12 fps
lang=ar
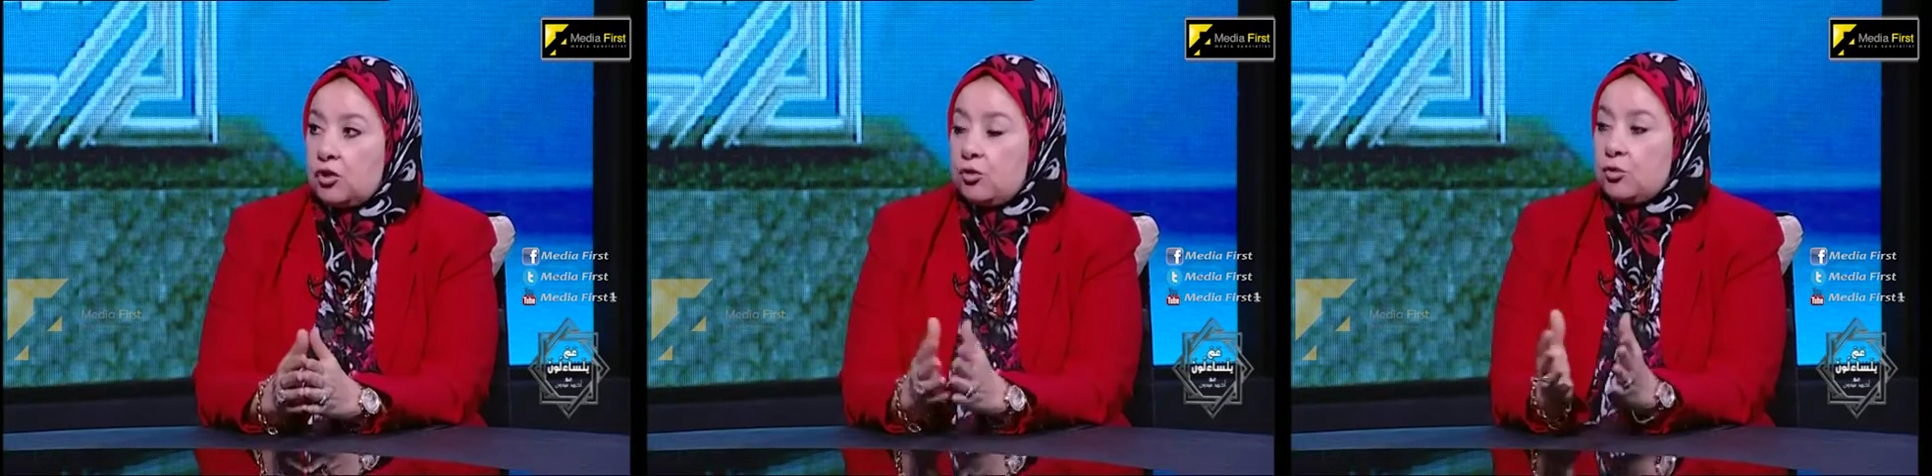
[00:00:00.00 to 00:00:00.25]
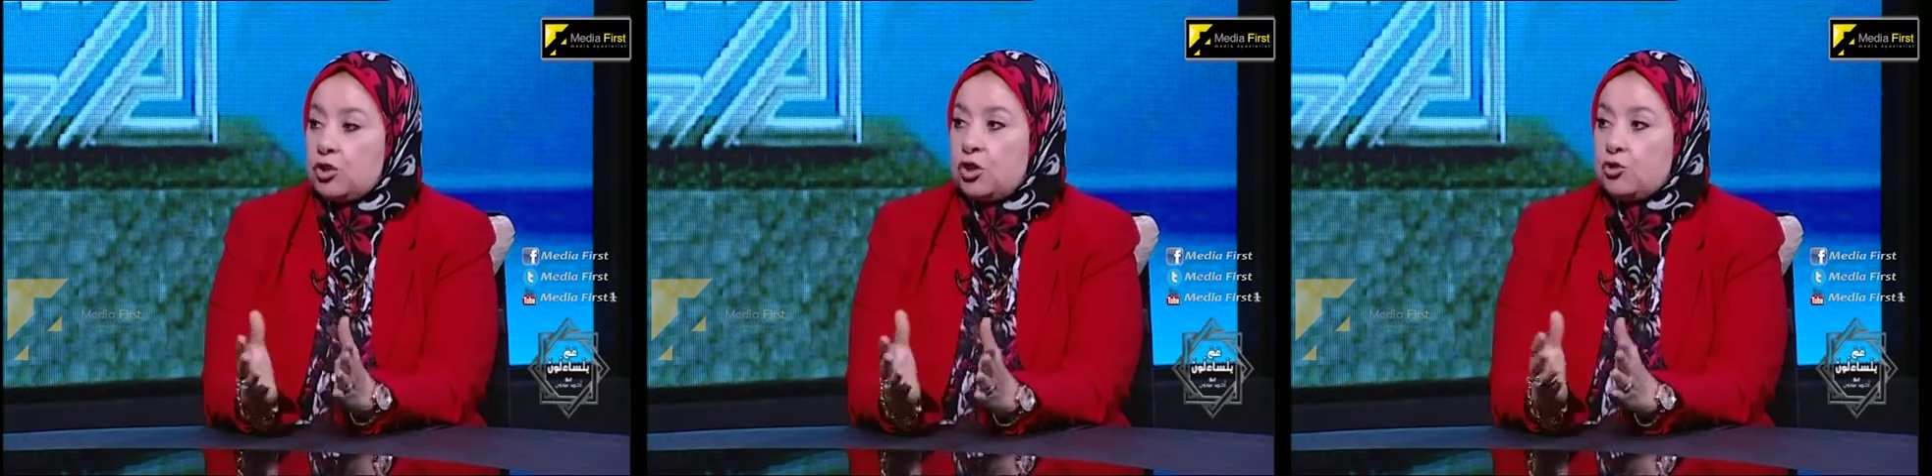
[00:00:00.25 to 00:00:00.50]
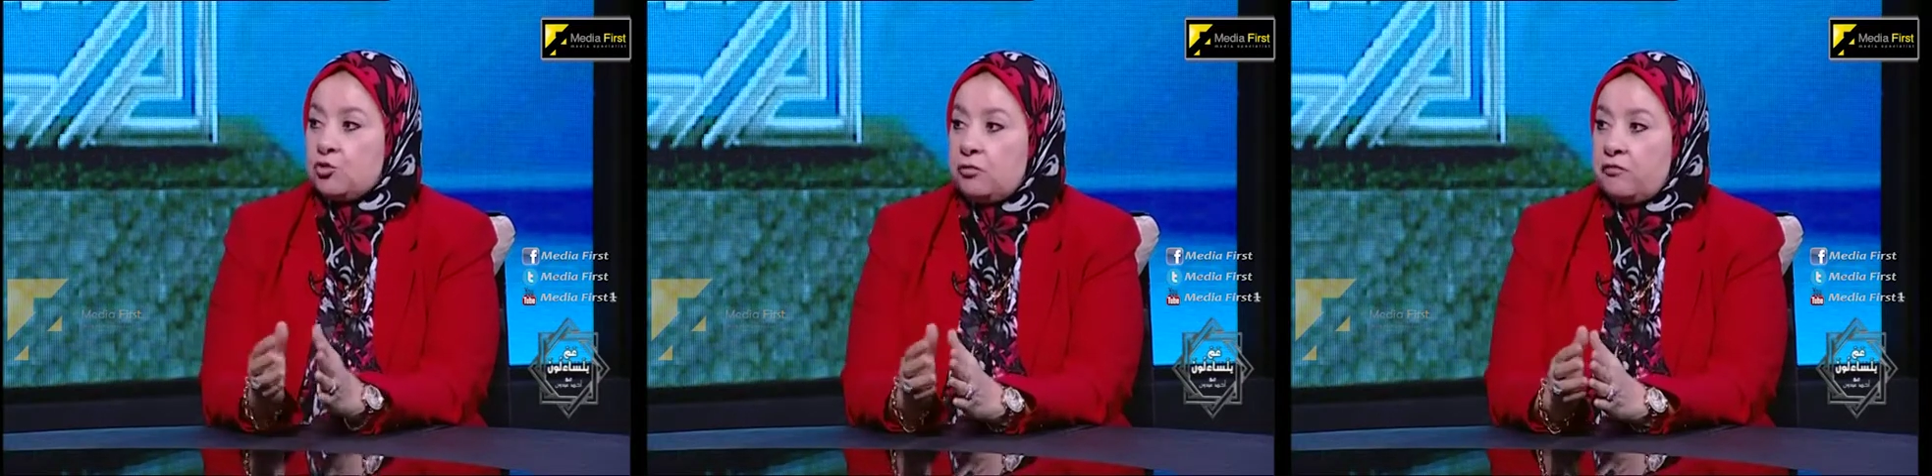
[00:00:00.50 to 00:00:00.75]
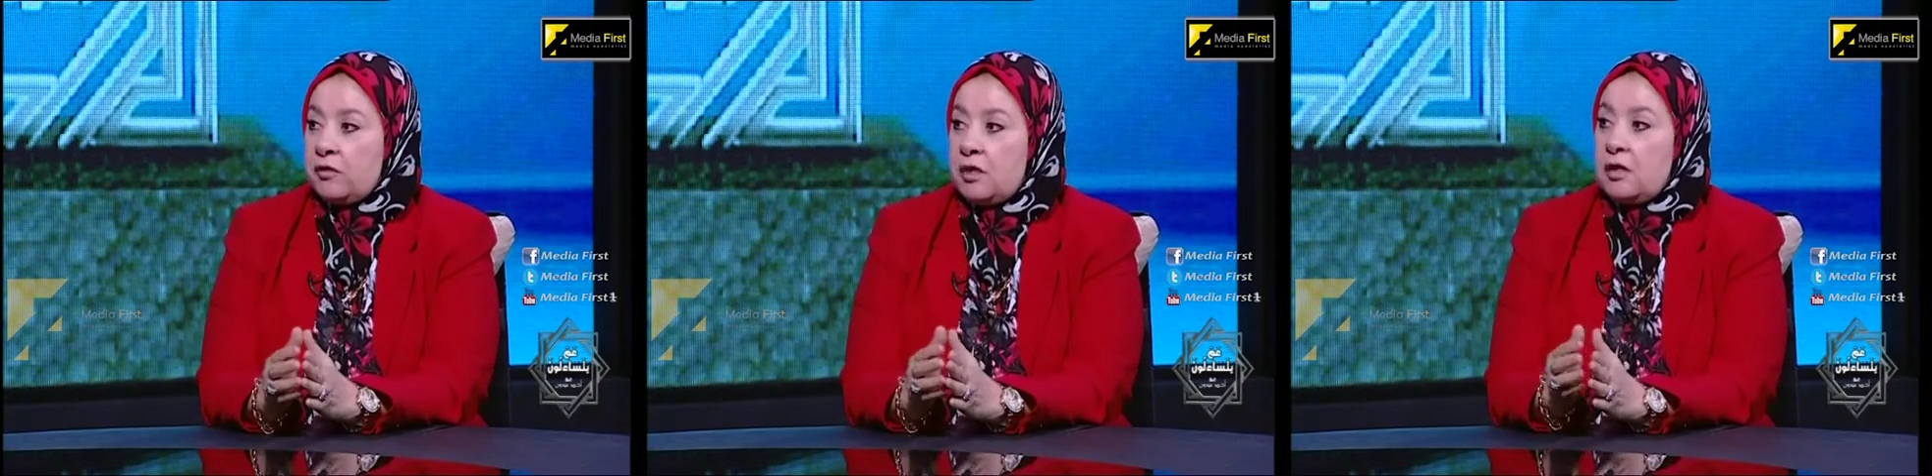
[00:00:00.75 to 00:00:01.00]
ومش
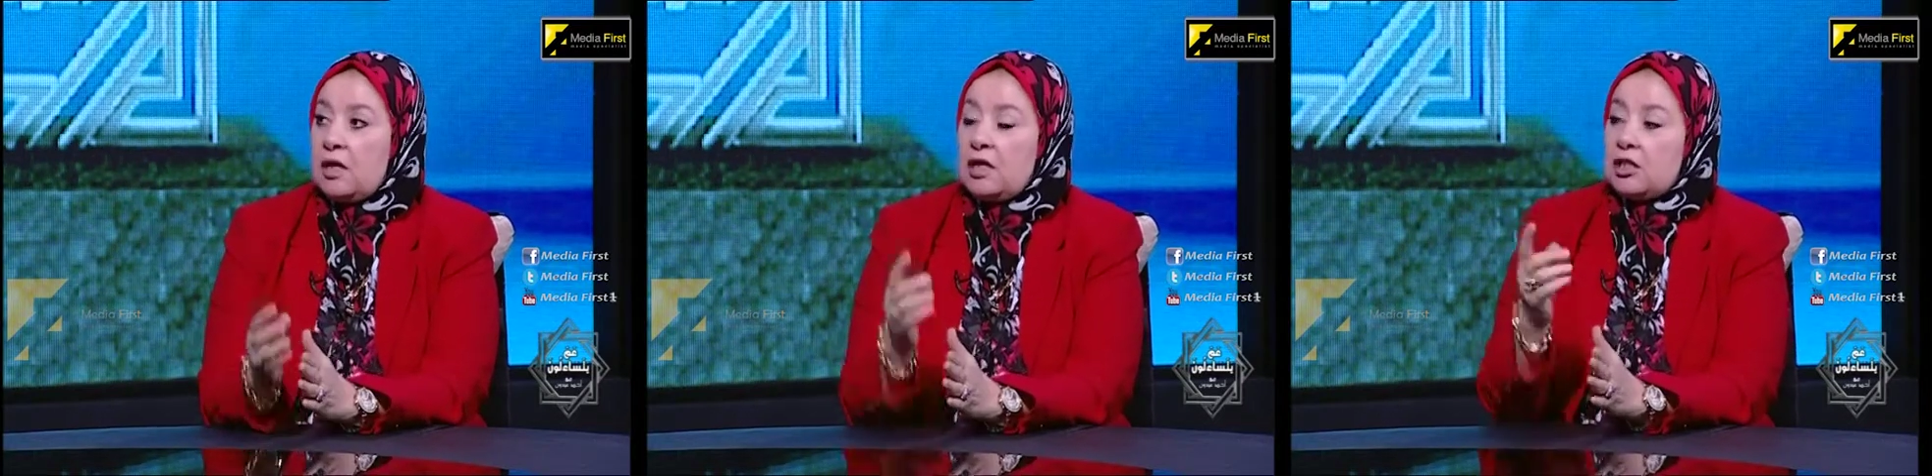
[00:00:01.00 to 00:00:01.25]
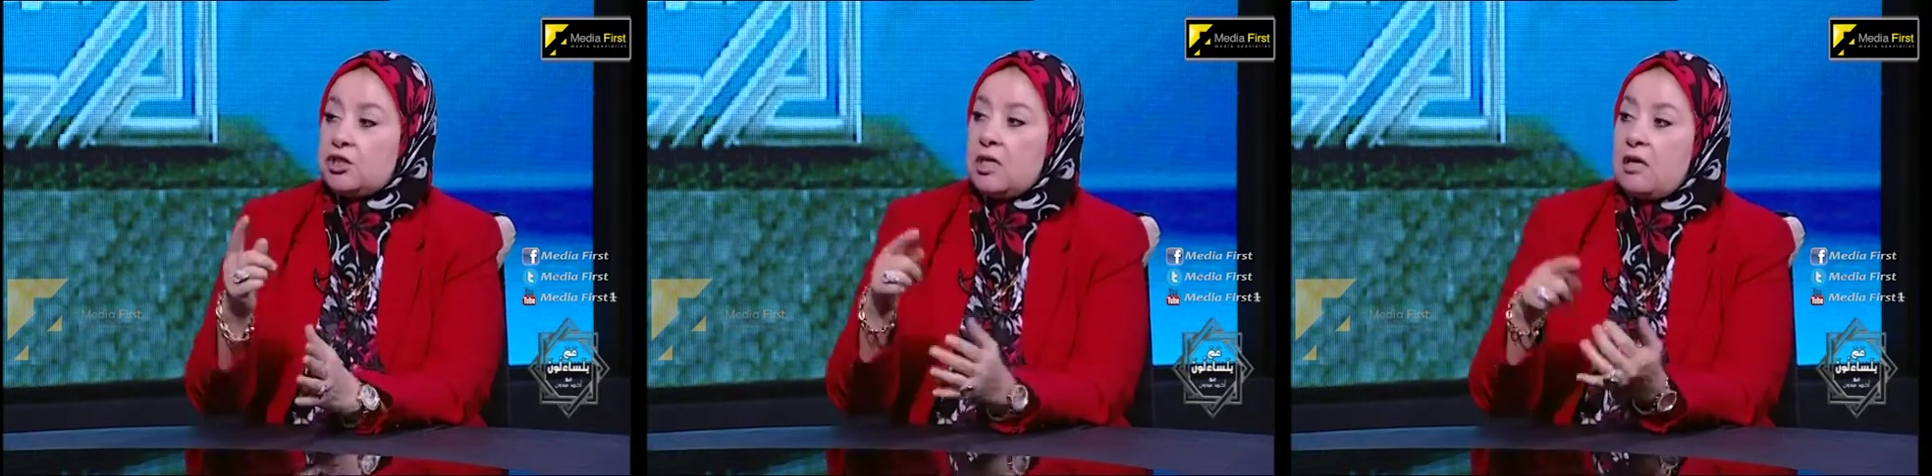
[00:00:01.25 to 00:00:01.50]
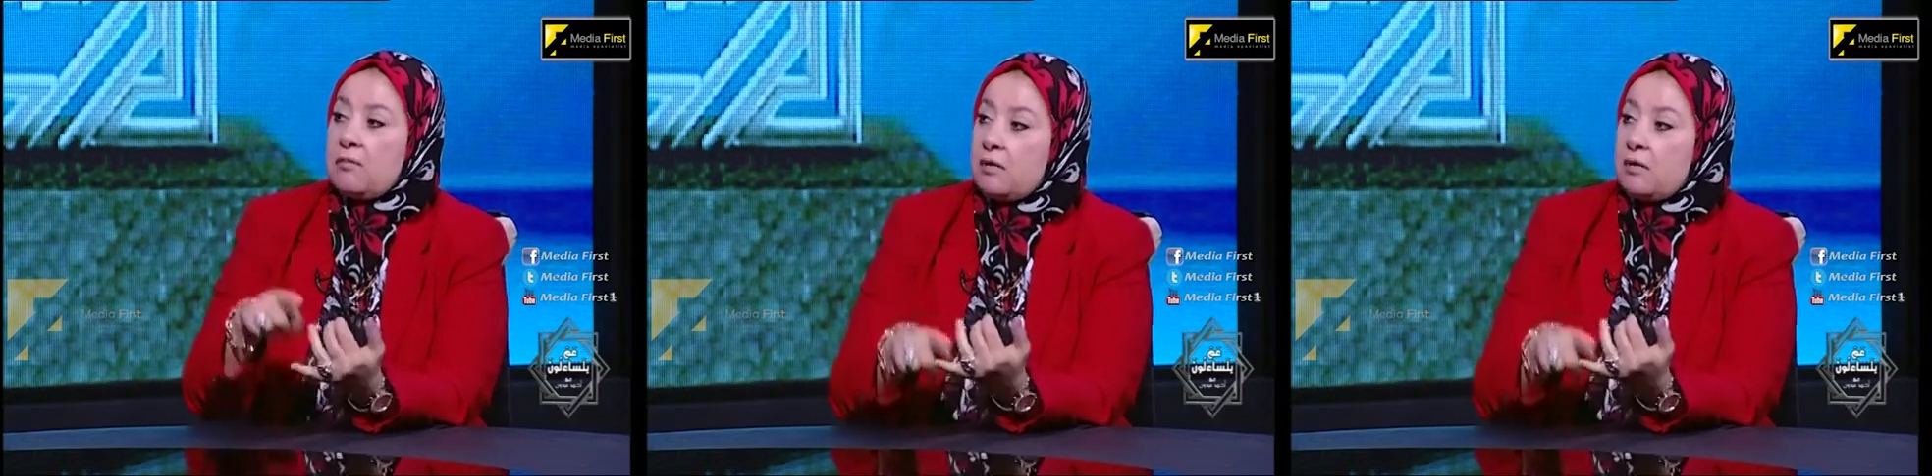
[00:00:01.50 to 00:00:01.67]
هشوف علشان